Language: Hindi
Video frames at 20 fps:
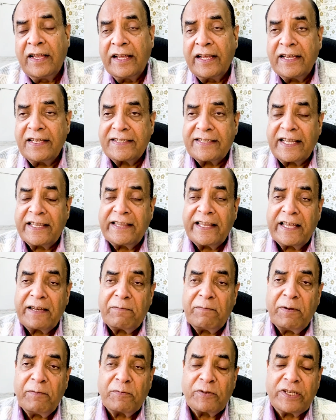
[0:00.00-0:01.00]
इस
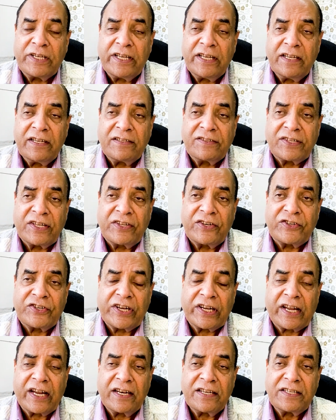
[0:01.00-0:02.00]
संदर्भ में मुझे
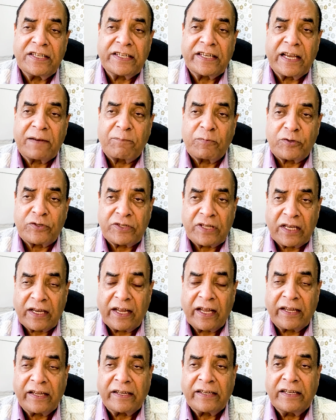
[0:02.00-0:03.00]
चंद्रशेखर जी की एक पुस्तक
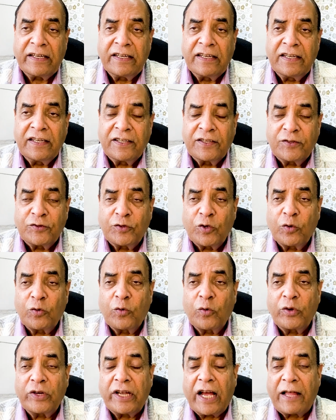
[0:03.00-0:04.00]
है जो
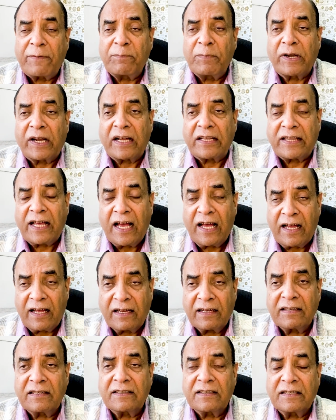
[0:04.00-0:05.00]
उन्होंने आत्मकथा
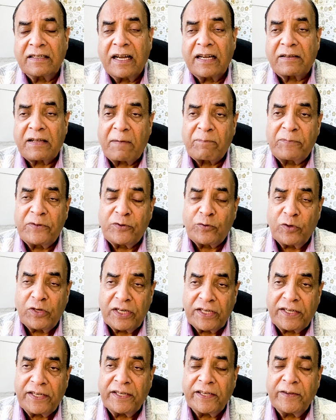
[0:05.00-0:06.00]
अपनी जो
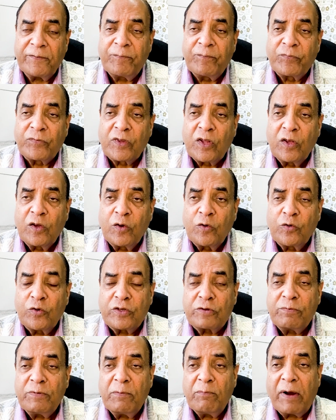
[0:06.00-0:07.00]
लिखी
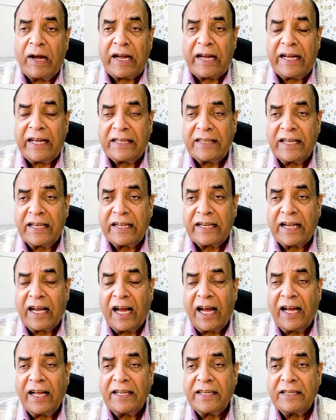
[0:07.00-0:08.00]
उसमें बाकायदा
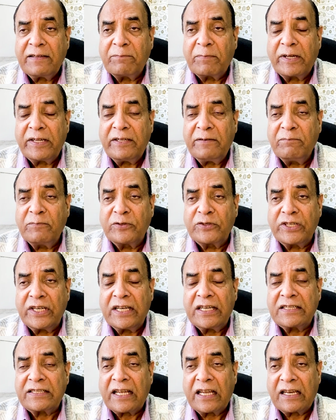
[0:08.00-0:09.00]
कहा कि भाई मुझे
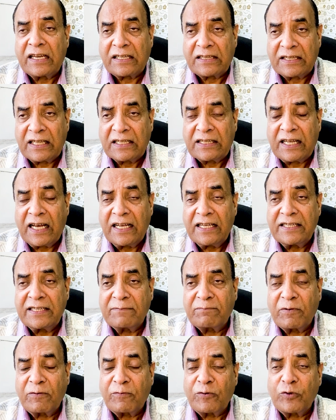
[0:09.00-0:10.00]
ऐसा लगता था
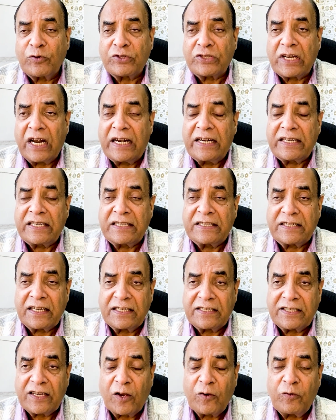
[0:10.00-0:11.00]
जब बफोर्स कांड की
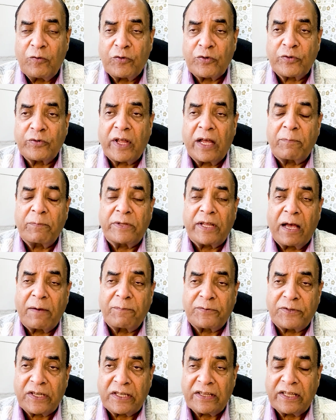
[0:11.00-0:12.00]
चर्चा हुई विश्वता प्रताप
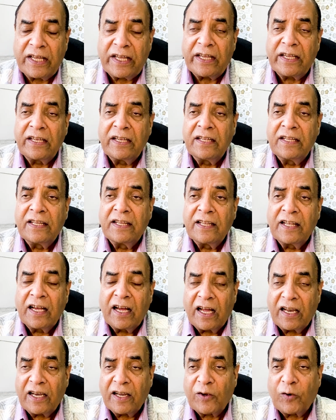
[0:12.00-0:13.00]
सिंह ने
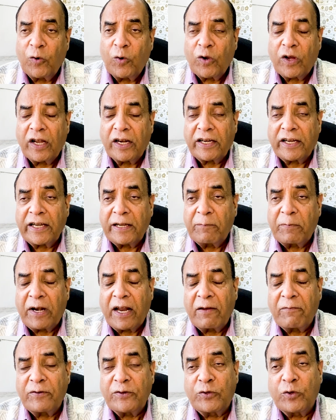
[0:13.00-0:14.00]
अलग होकर के बड़ा
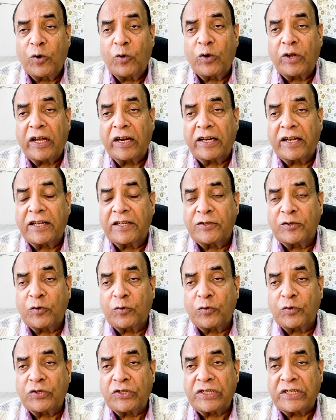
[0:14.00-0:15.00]
विद्रोह करके जो
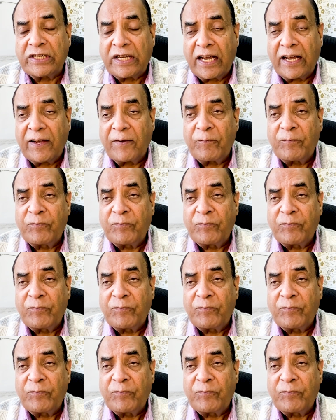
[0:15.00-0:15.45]
कुछ किया